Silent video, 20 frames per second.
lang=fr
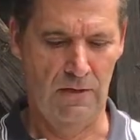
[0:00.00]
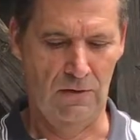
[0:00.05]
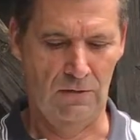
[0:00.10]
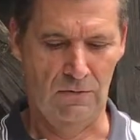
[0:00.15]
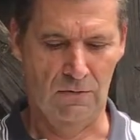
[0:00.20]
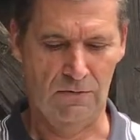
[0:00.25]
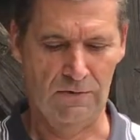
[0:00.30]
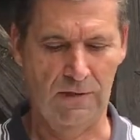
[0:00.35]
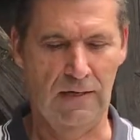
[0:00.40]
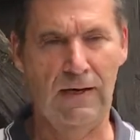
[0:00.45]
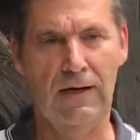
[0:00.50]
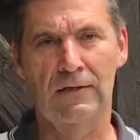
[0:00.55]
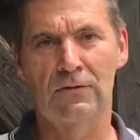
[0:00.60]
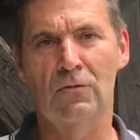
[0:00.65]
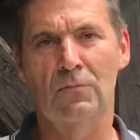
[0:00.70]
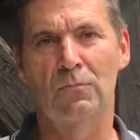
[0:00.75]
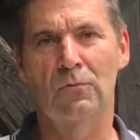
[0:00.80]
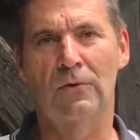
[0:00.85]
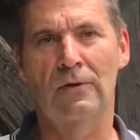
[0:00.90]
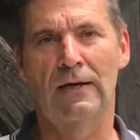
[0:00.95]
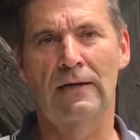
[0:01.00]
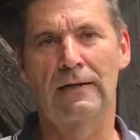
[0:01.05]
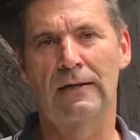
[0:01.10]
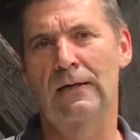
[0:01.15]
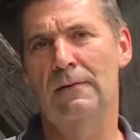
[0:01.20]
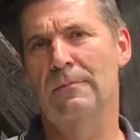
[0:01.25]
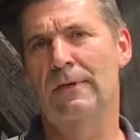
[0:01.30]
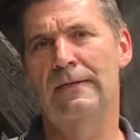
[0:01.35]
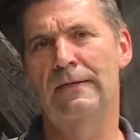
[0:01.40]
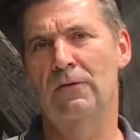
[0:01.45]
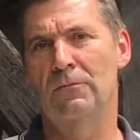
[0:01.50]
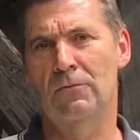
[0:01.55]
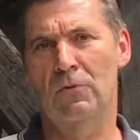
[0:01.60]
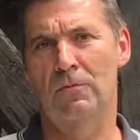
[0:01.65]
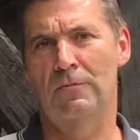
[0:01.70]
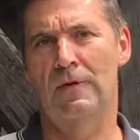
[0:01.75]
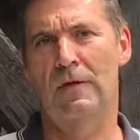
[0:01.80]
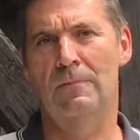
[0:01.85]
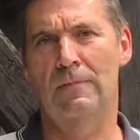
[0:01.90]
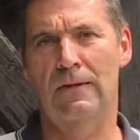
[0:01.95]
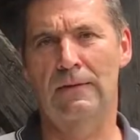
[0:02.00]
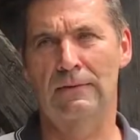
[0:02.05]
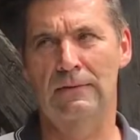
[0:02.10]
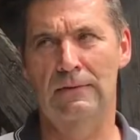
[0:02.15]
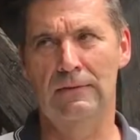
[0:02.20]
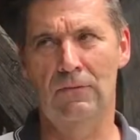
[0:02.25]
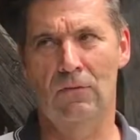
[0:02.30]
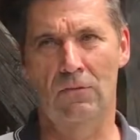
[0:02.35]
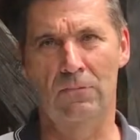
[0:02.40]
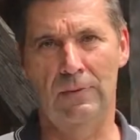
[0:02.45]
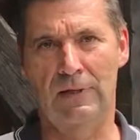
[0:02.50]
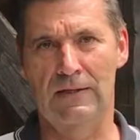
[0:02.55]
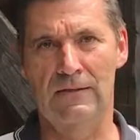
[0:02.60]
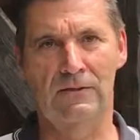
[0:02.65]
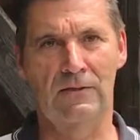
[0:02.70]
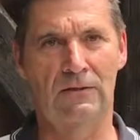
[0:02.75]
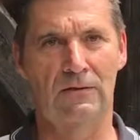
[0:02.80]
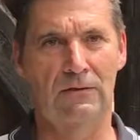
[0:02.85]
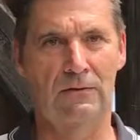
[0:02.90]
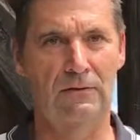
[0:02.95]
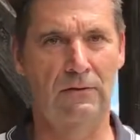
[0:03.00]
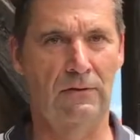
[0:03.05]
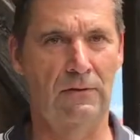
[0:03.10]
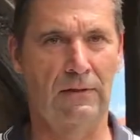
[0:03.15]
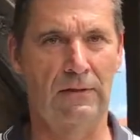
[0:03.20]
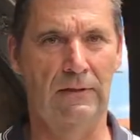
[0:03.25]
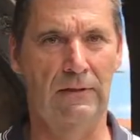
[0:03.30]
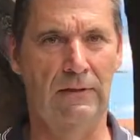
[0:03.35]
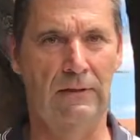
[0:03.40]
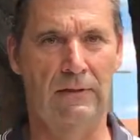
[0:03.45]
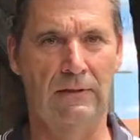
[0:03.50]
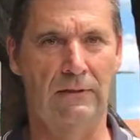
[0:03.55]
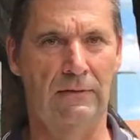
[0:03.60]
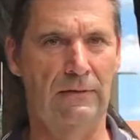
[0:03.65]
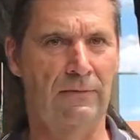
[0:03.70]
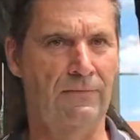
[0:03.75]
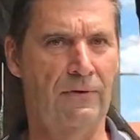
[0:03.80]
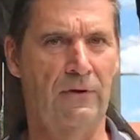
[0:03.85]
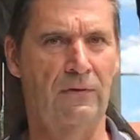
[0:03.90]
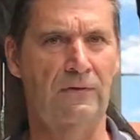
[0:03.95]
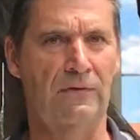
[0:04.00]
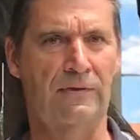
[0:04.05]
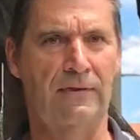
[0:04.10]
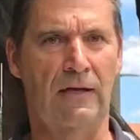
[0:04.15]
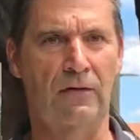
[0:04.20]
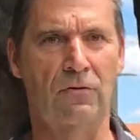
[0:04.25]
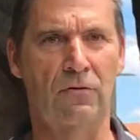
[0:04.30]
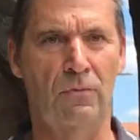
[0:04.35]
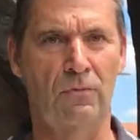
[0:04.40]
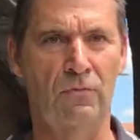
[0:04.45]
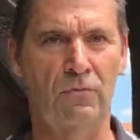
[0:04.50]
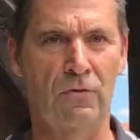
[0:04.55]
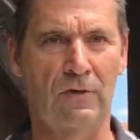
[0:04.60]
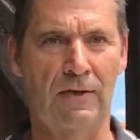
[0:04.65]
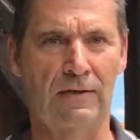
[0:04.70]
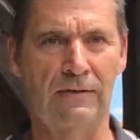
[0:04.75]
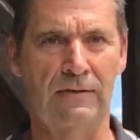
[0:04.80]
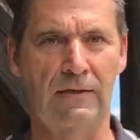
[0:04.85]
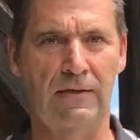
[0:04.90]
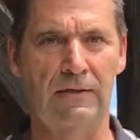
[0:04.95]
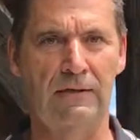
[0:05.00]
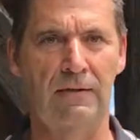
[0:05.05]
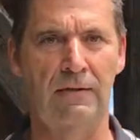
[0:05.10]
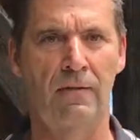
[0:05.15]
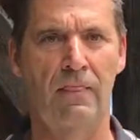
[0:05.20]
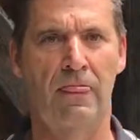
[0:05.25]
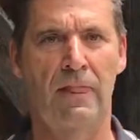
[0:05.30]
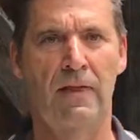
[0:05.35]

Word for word: Donc c'est la raison pour laquelle bah, il y a une première partie, on présente les différentes start-up jurassiennes